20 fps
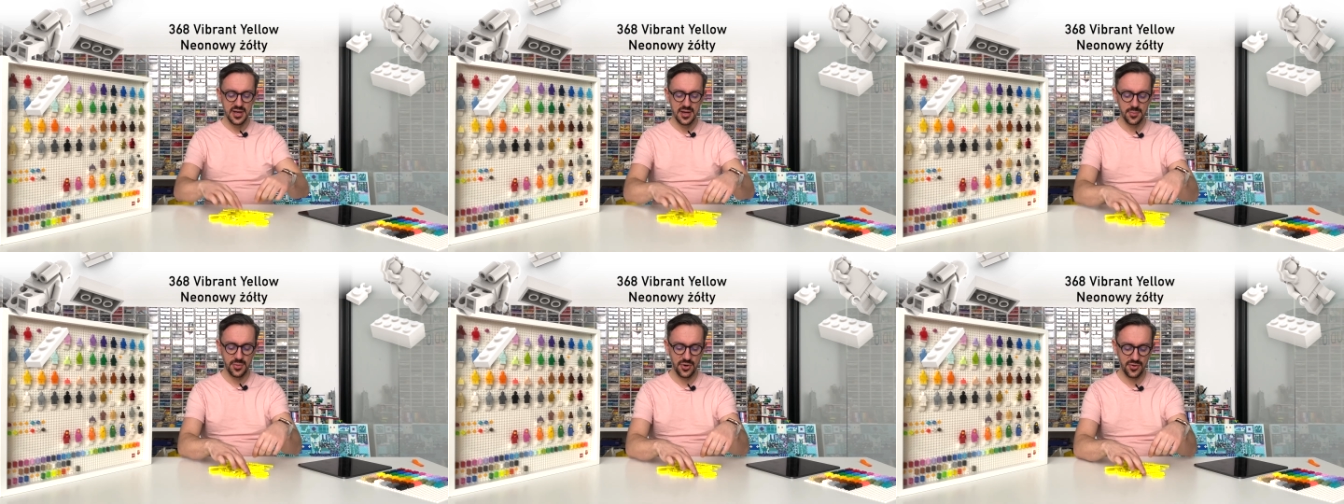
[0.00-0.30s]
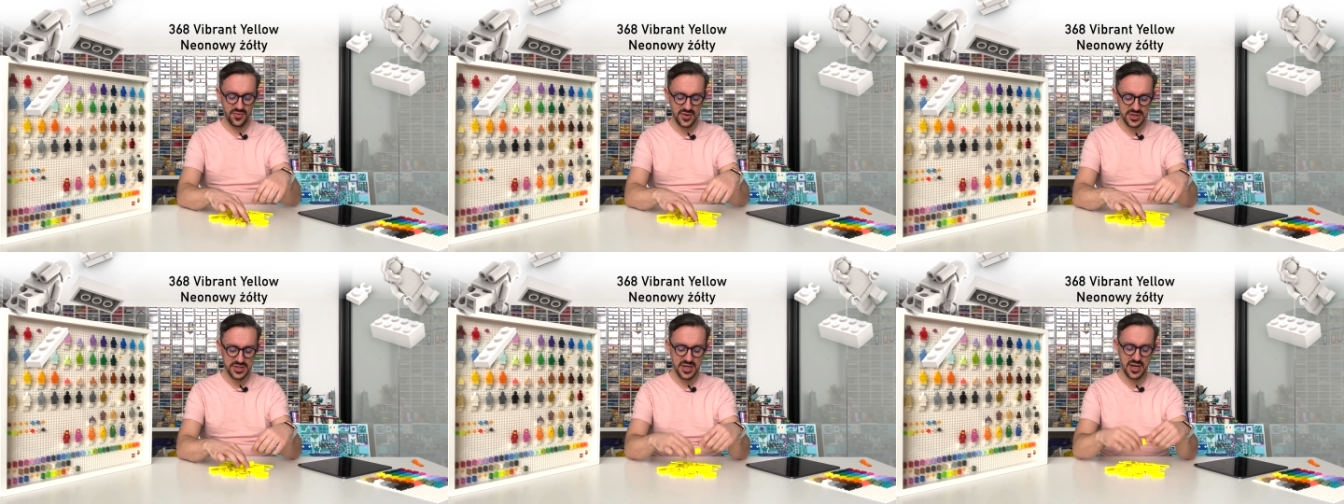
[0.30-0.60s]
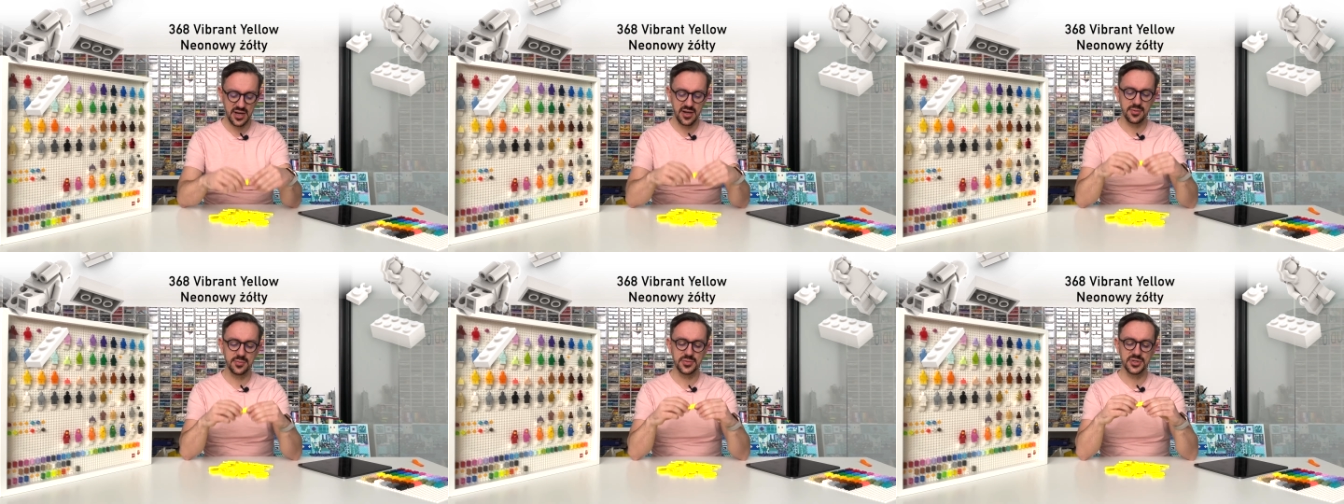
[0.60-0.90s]
bo
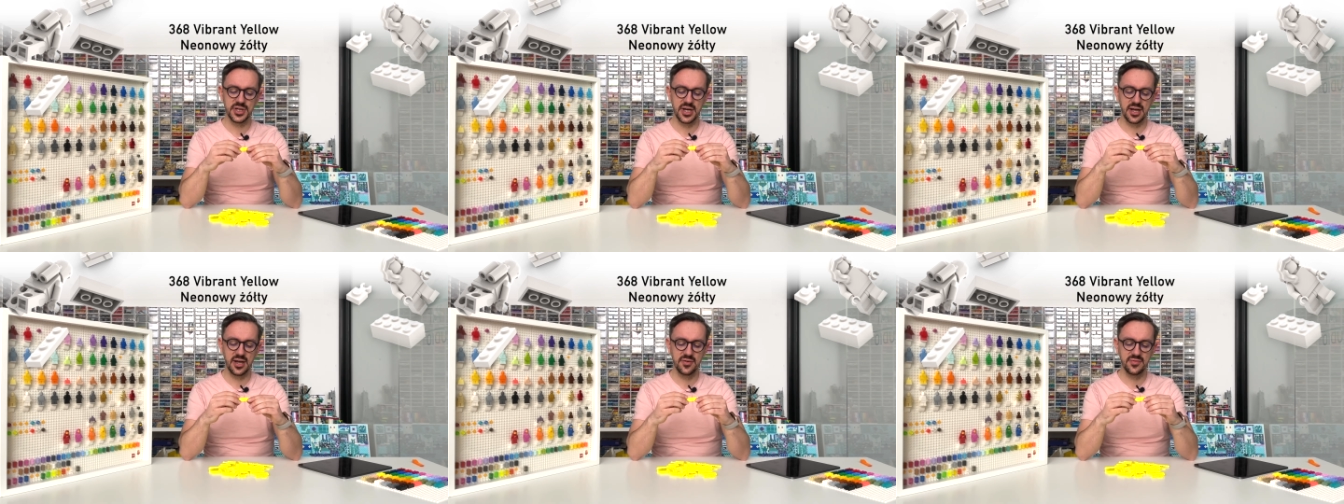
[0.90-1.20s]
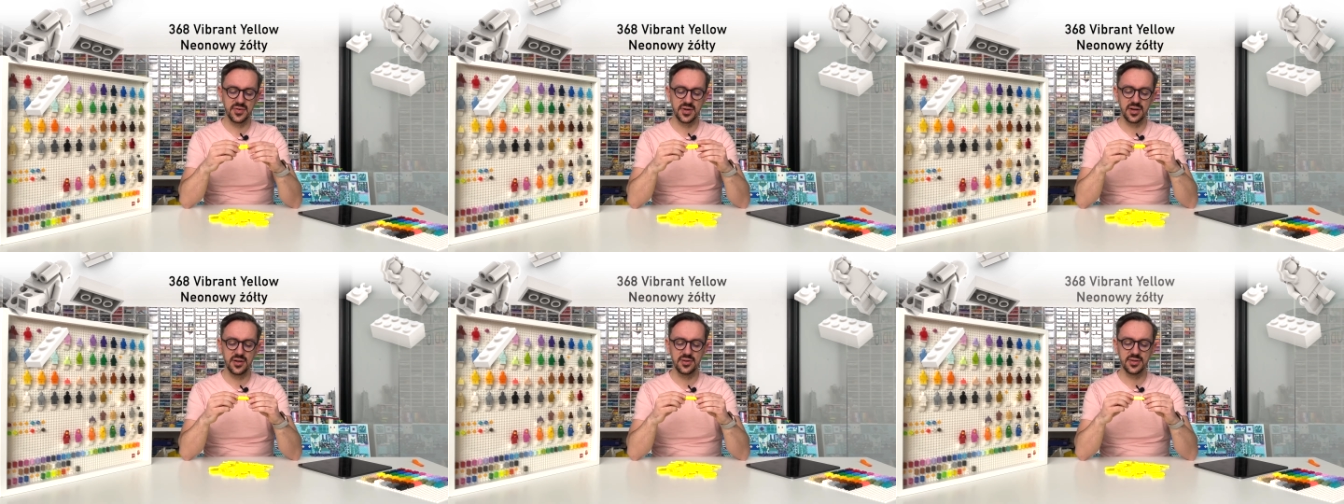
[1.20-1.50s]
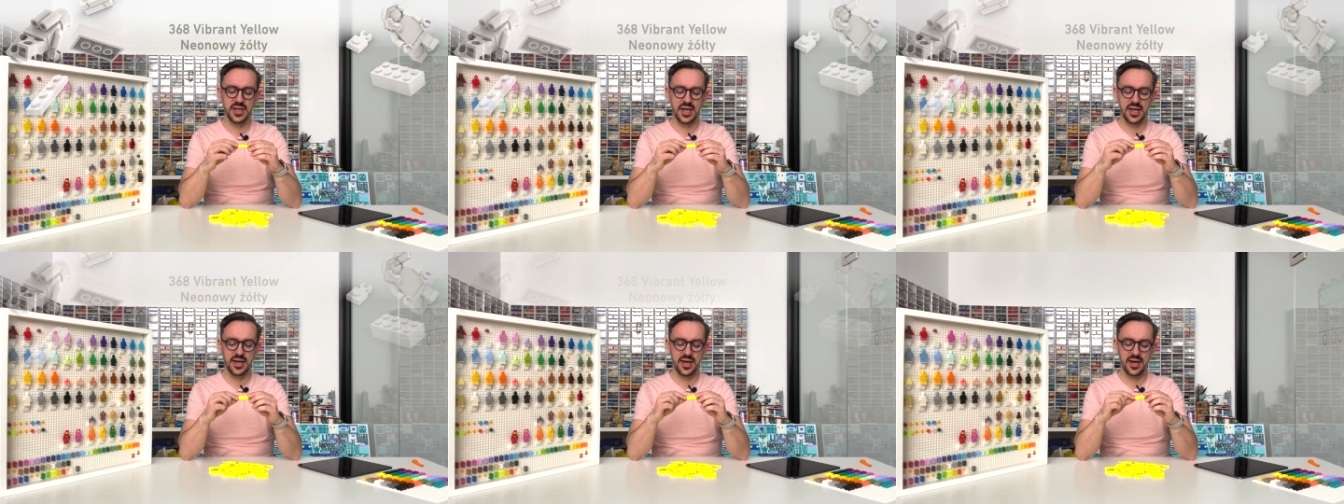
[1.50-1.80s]
uważają, że
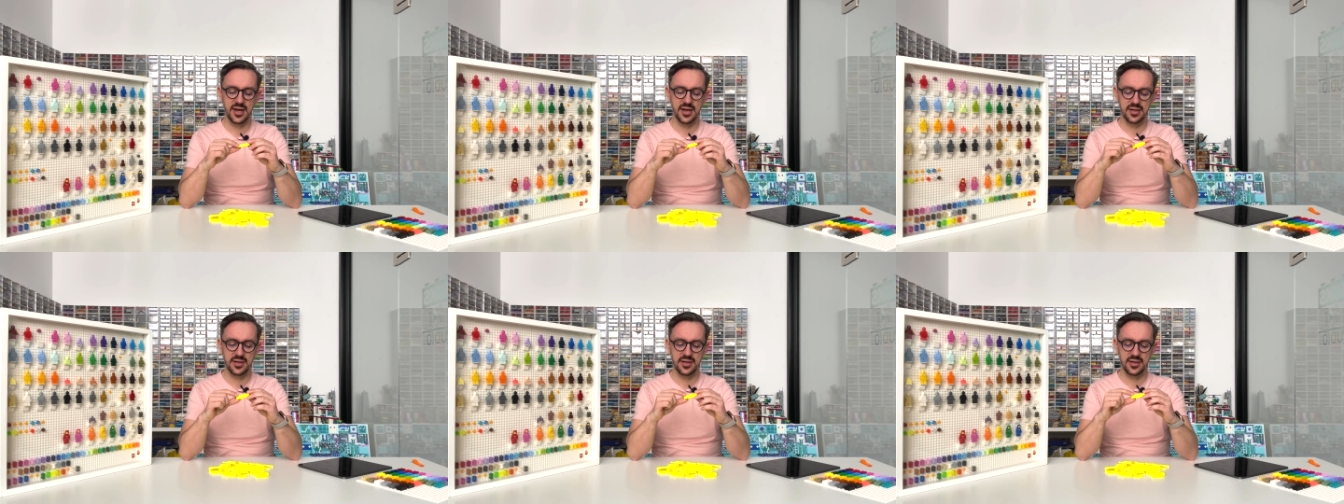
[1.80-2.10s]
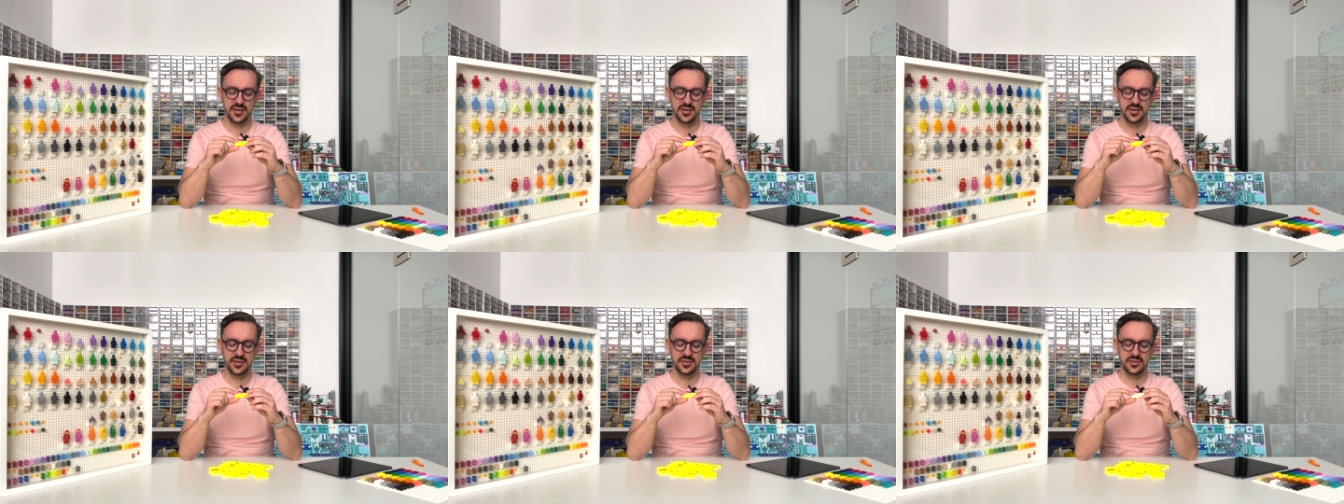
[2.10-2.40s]
wygląda jak e,